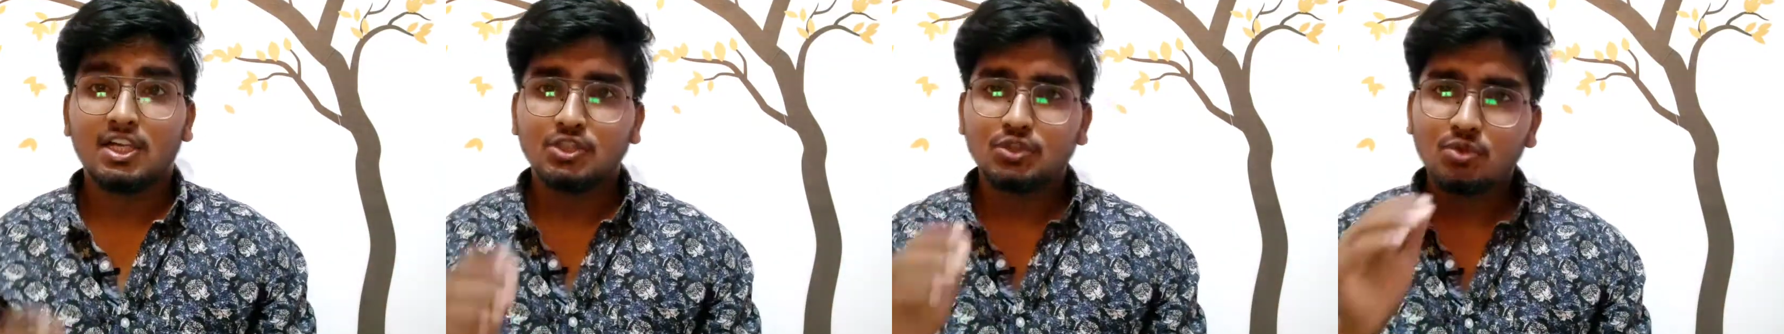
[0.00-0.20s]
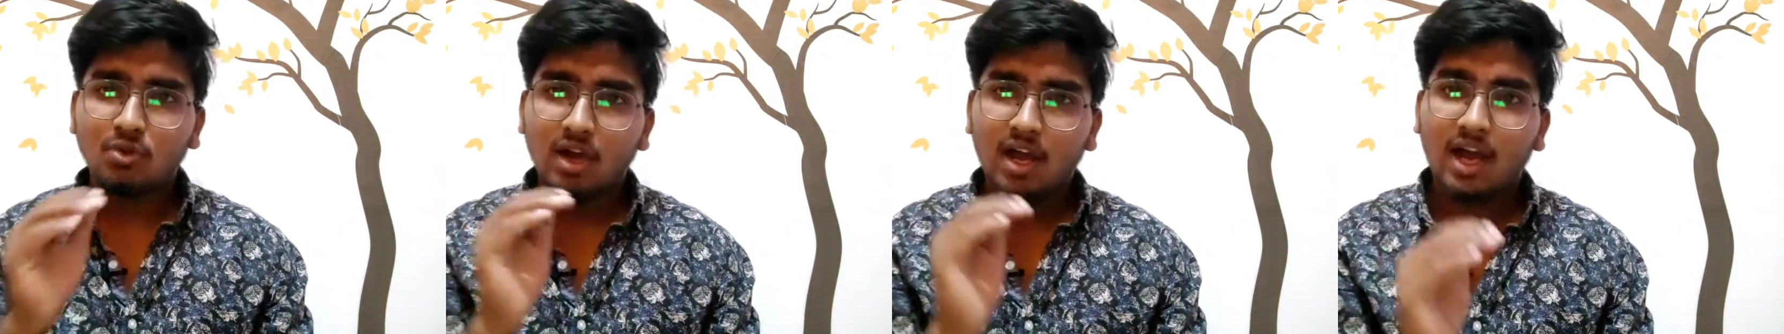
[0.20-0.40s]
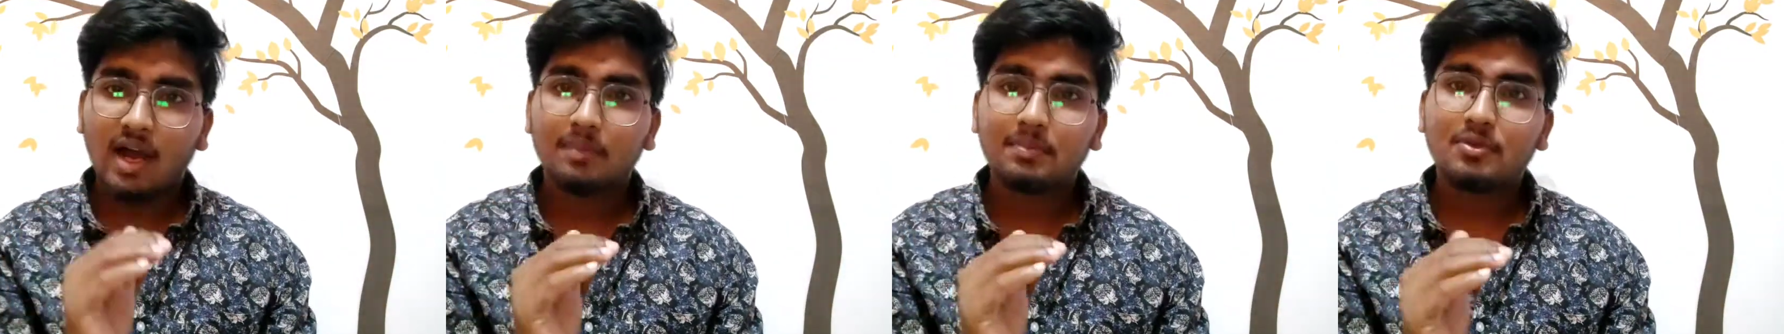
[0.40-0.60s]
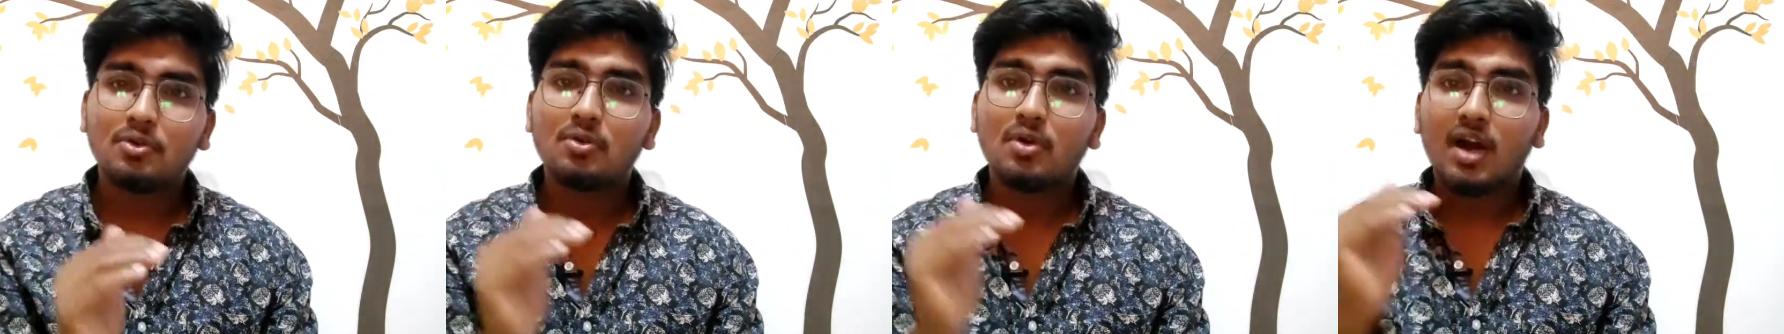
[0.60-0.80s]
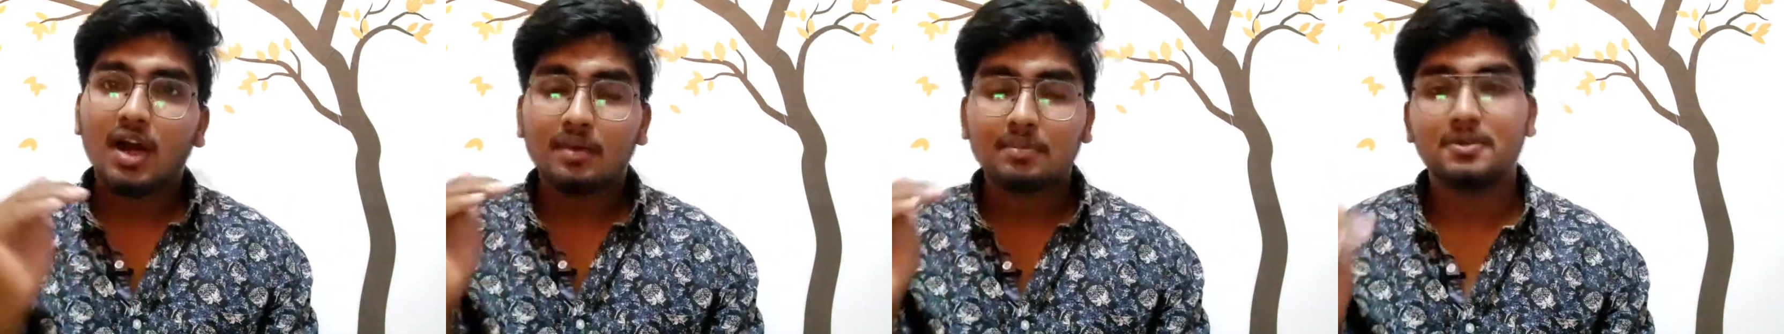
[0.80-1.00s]
जो
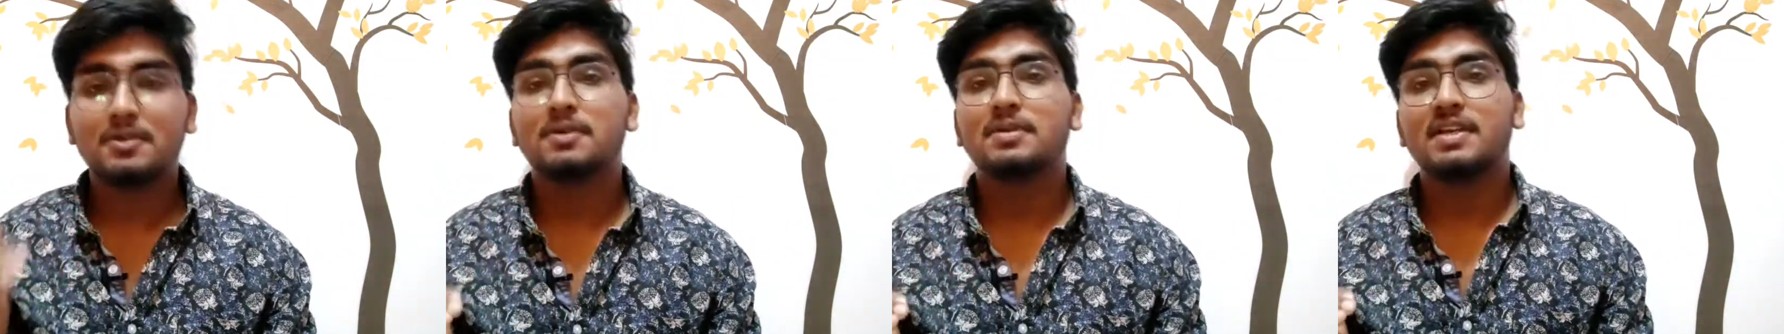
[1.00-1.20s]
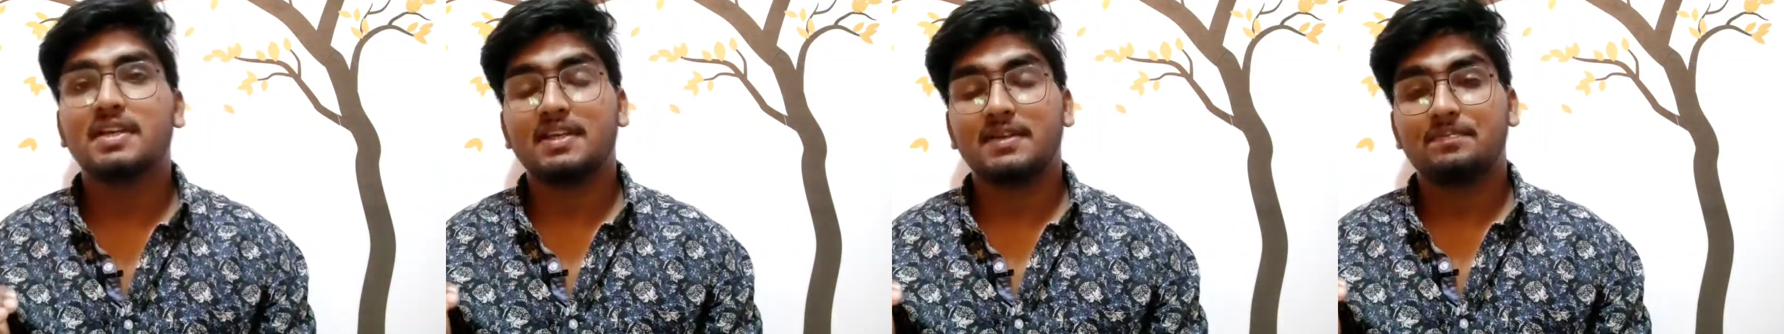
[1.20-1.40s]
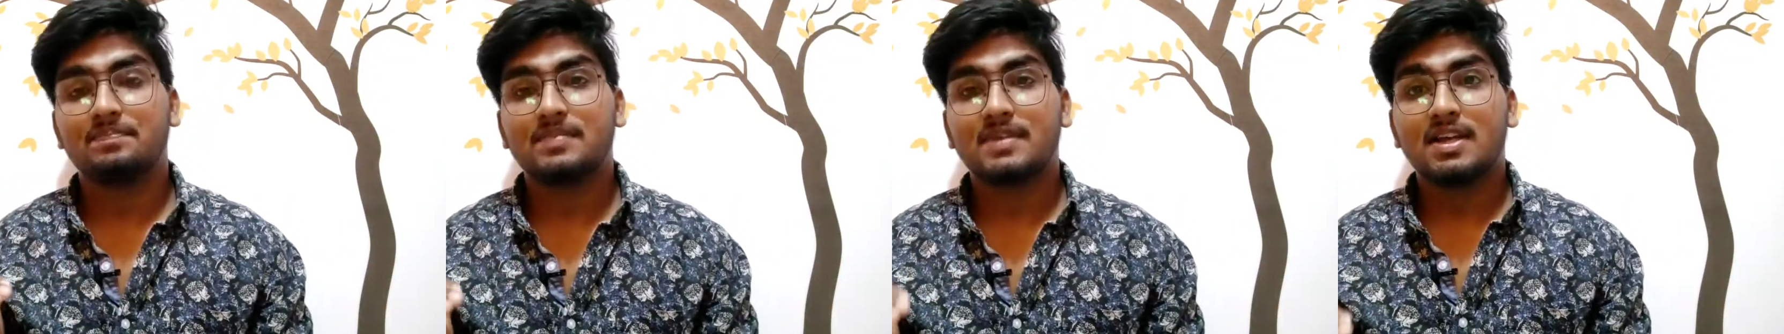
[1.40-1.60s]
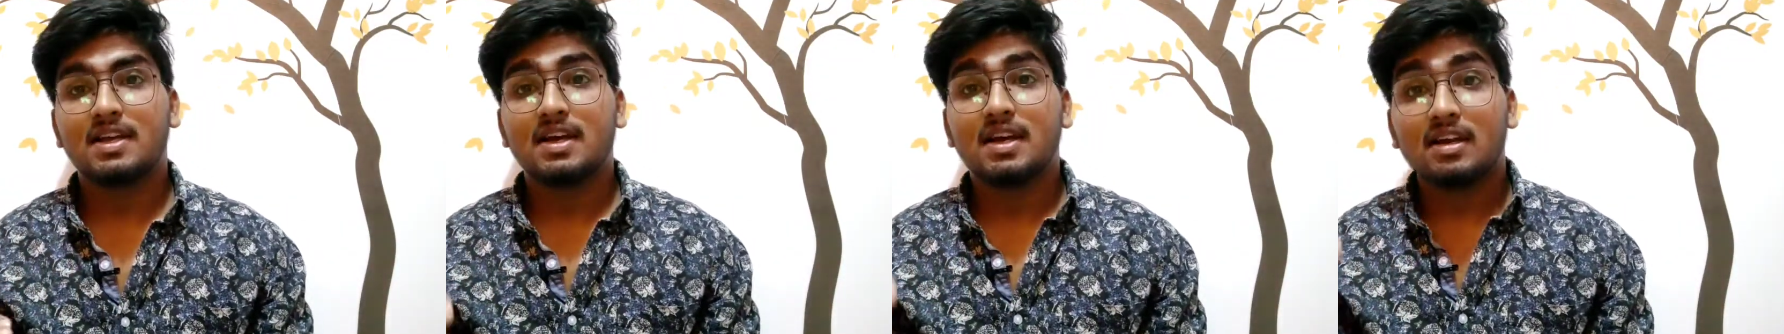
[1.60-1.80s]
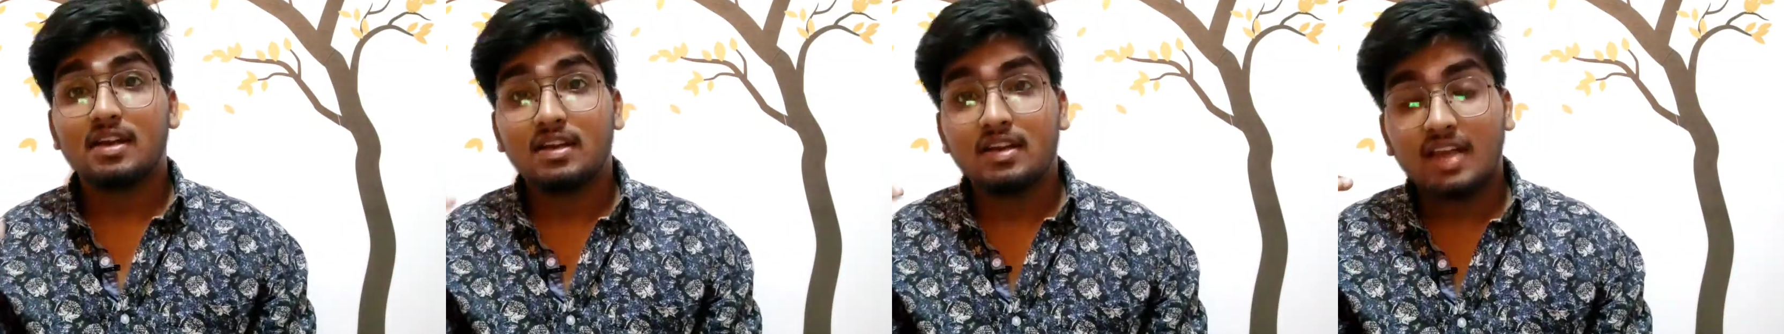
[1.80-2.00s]
आपको अभी
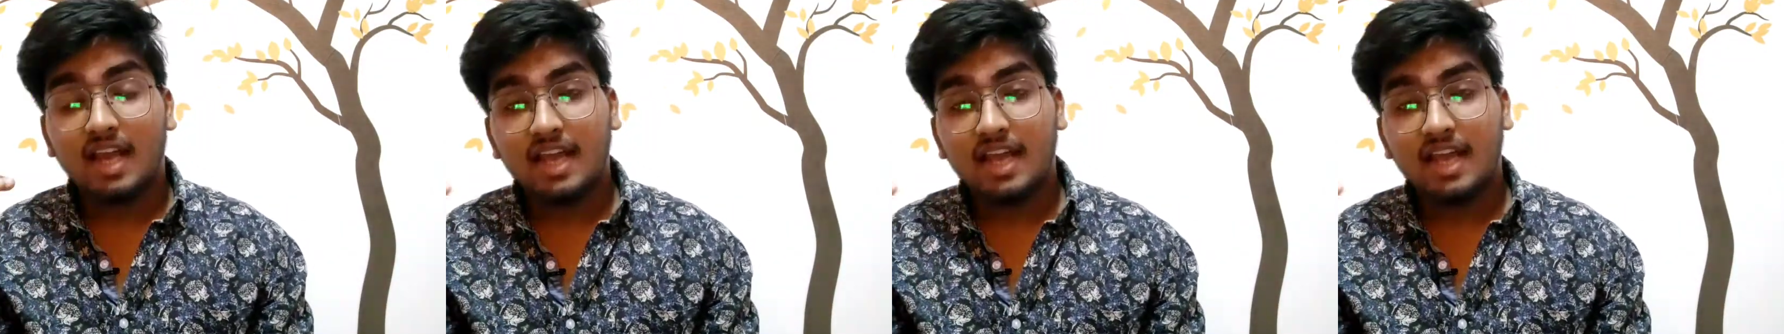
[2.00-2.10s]
नहीं